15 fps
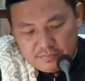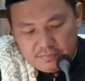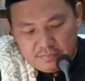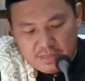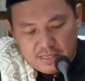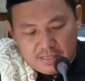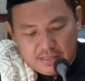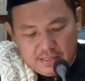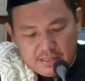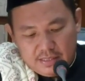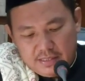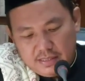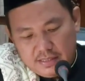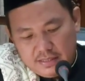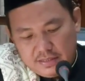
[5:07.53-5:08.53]

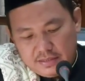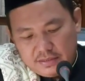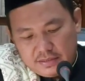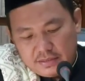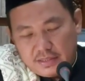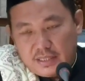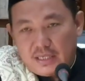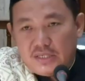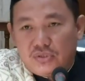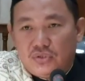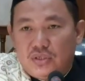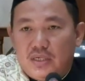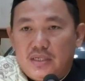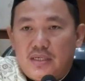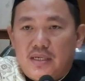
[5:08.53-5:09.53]
makna secara
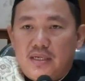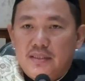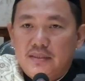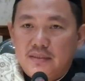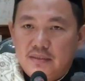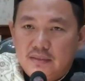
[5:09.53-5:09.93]
syariat